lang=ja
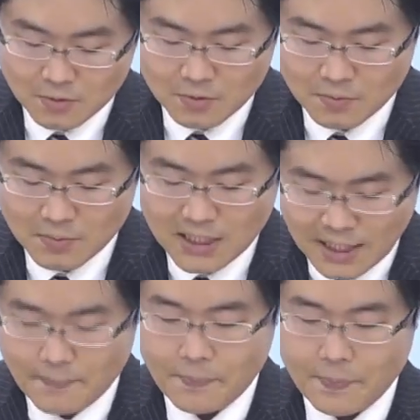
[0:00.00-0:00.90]
見
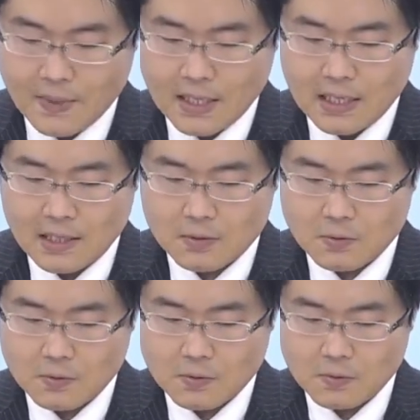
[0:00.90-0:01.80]
て
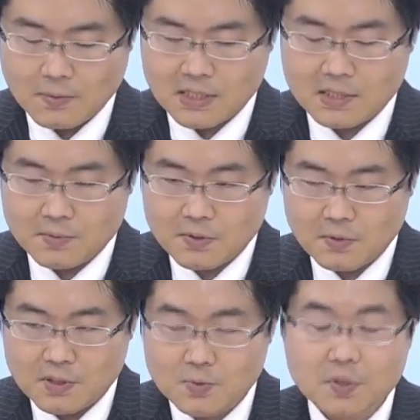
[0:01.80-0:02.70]
自分
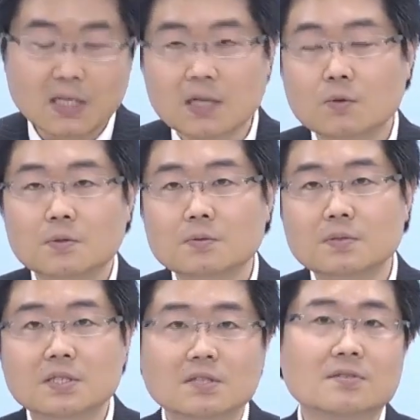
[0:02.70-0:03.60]
の事務所ならこういうふ
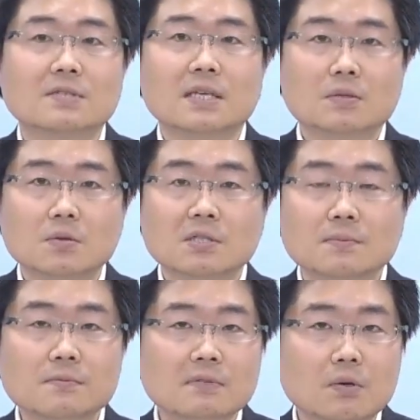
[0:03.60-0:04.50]
うに作っていこう
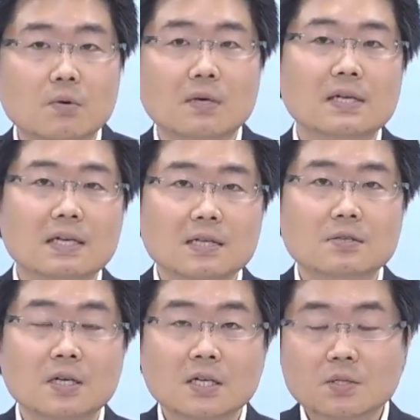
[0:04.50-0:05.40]
自分はこう考える